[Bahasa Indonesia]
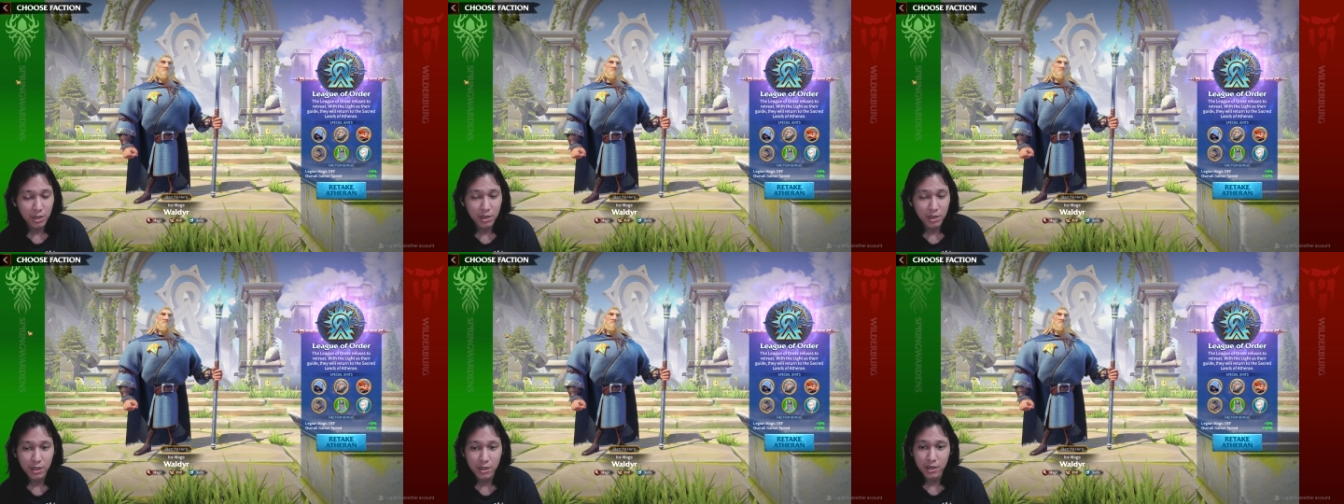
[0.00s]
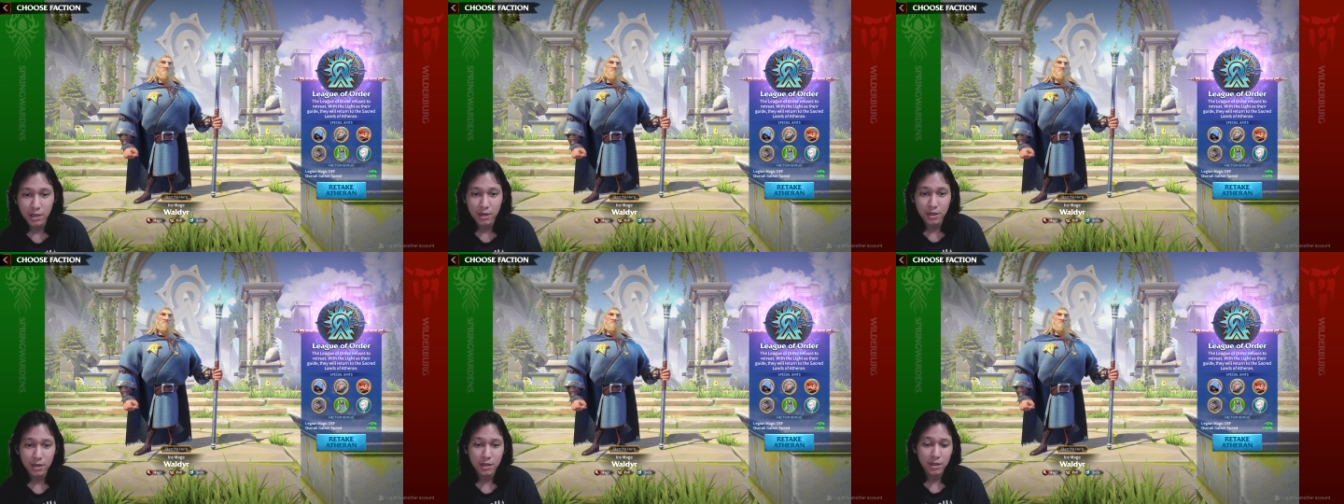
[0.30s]
Jadi
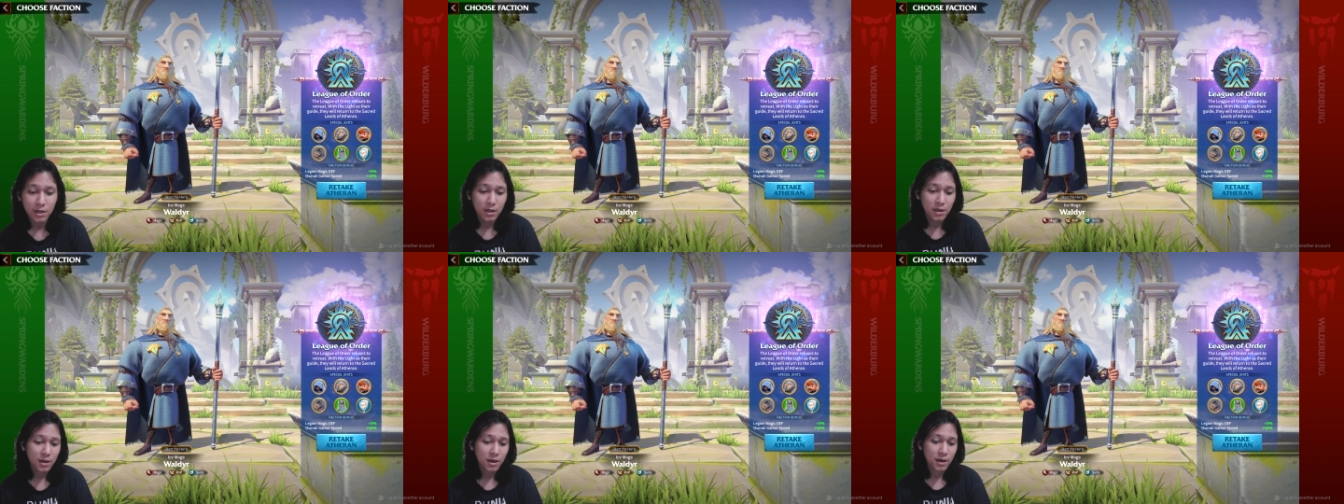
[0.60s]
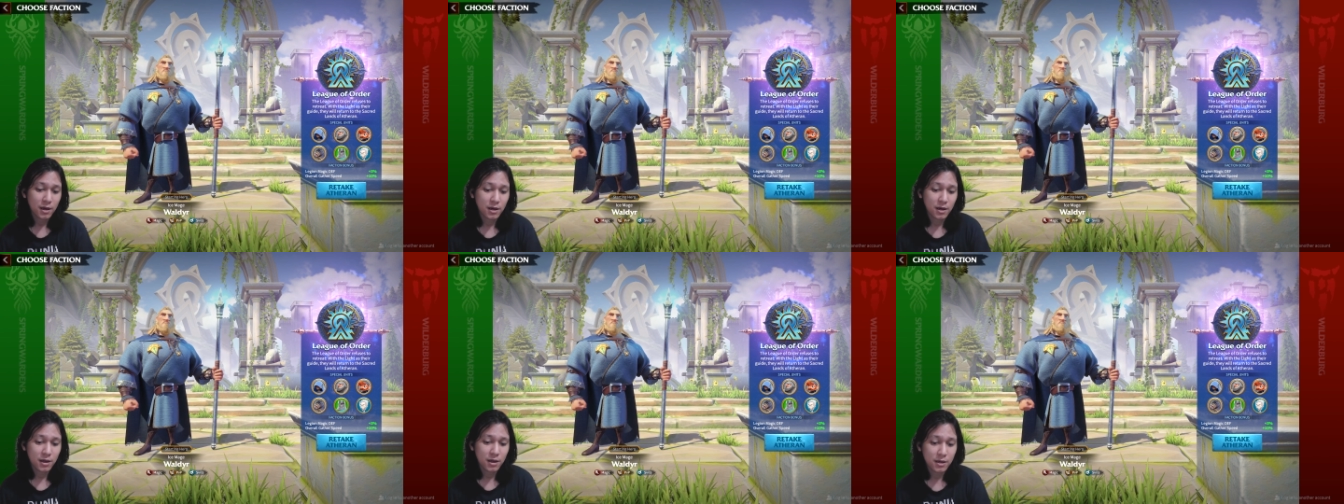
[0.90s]
ini
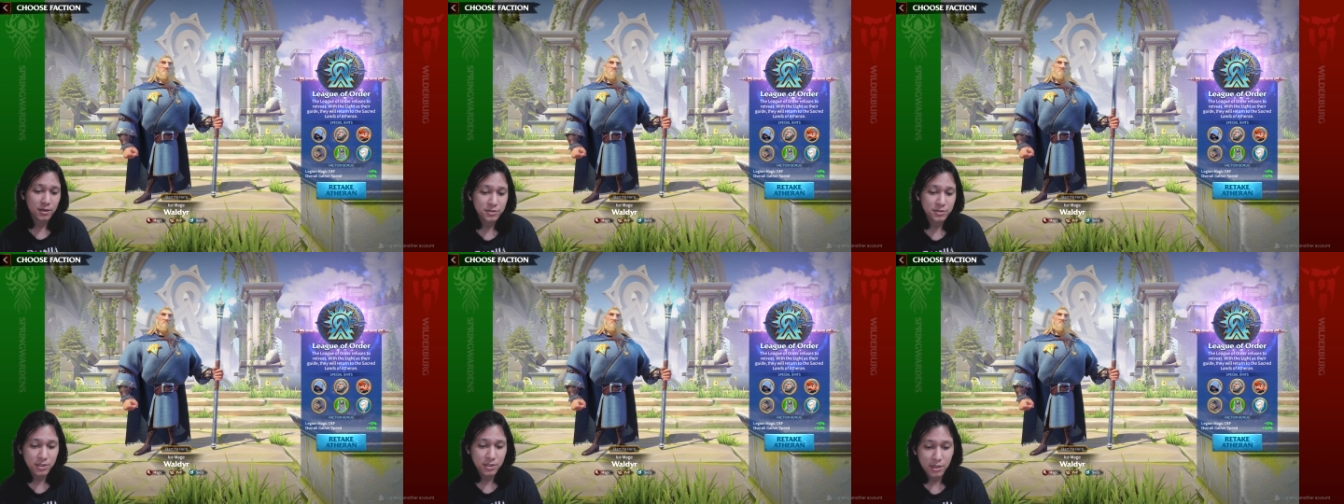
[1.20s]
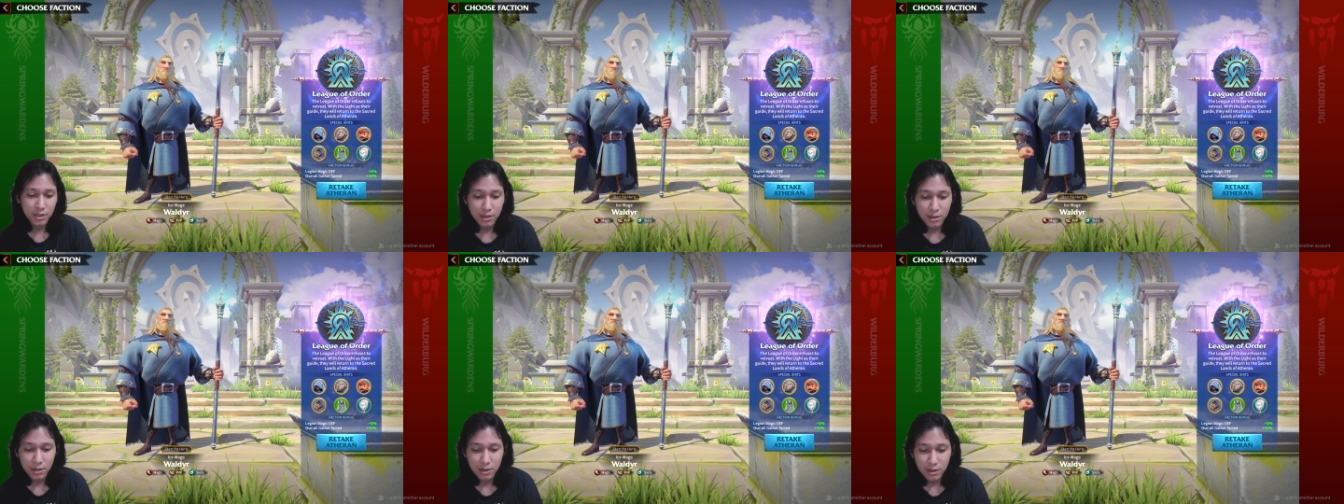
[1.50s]
uh, si
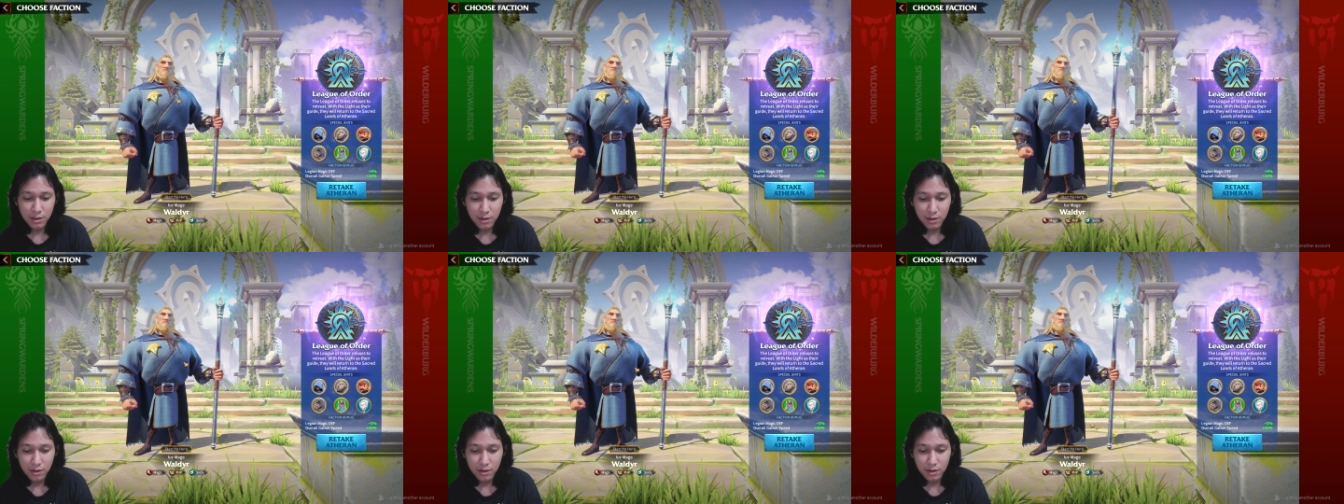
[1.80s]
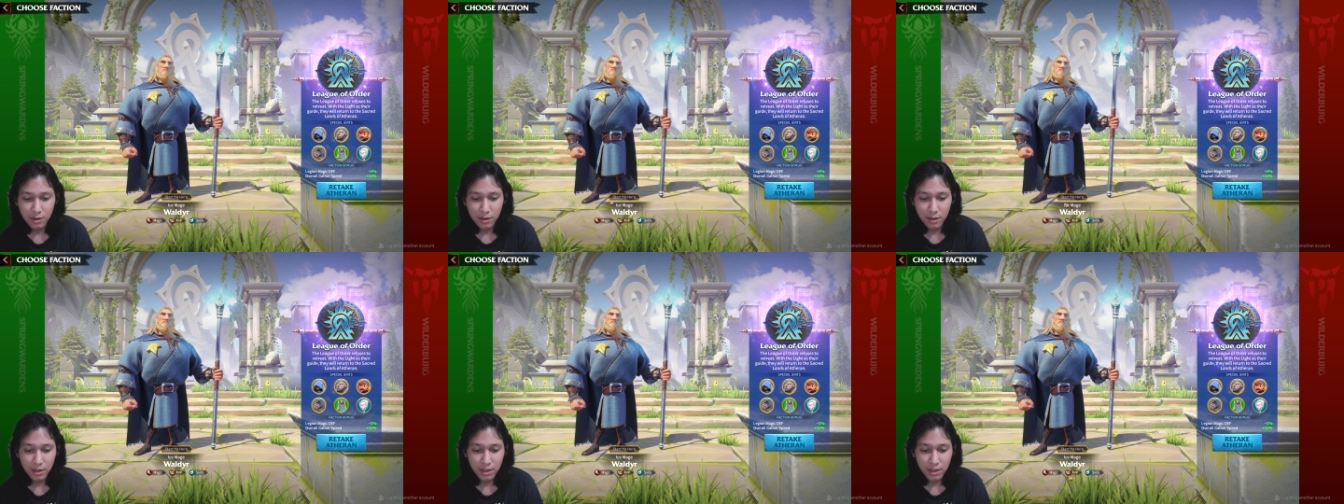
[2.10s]

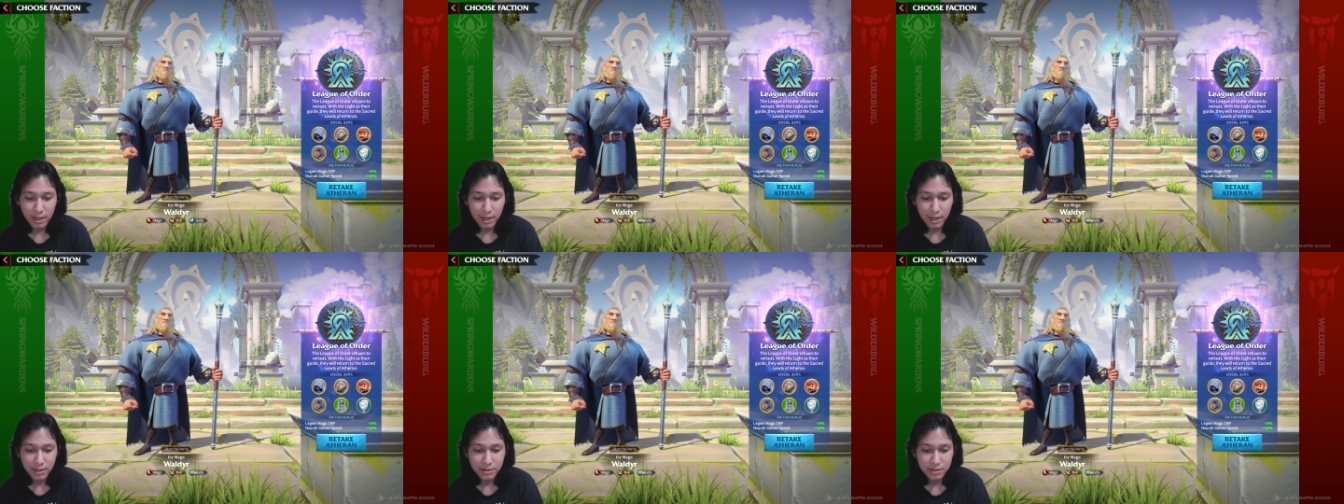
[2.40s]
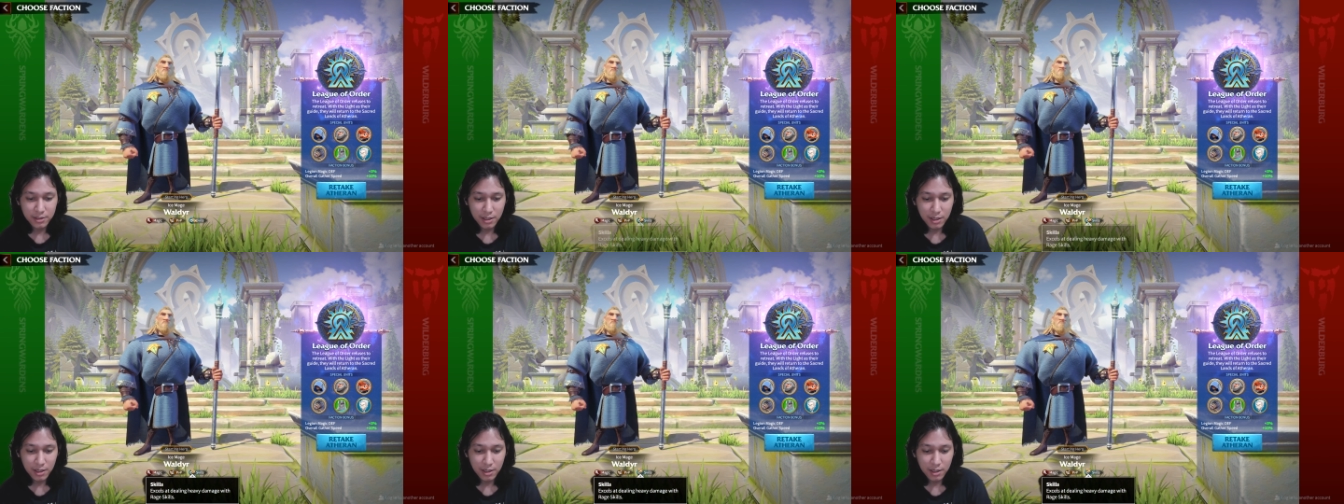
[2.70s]
ini ya
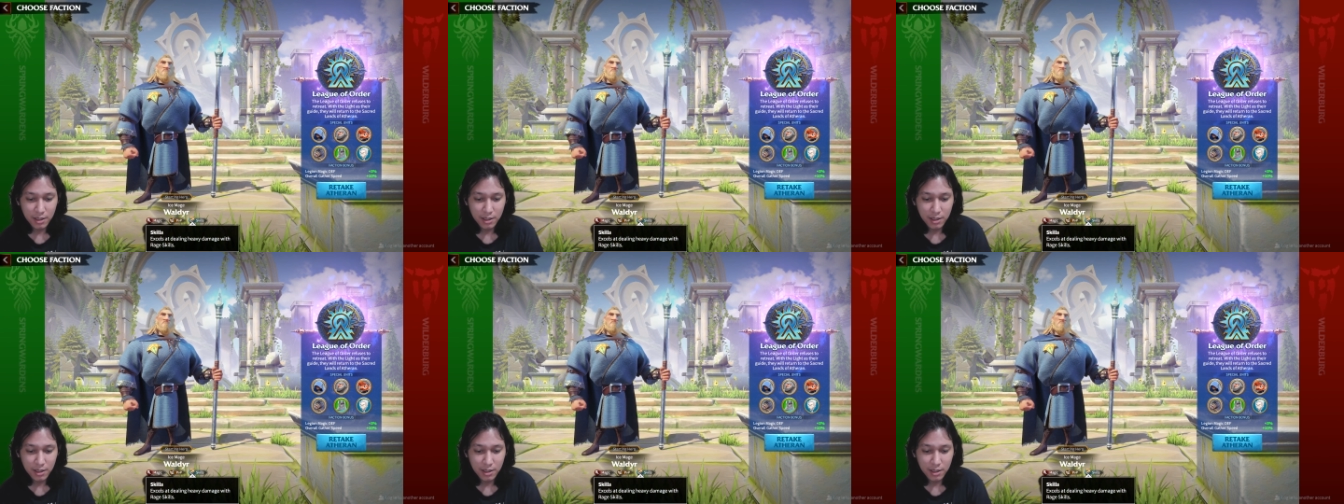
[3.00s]
si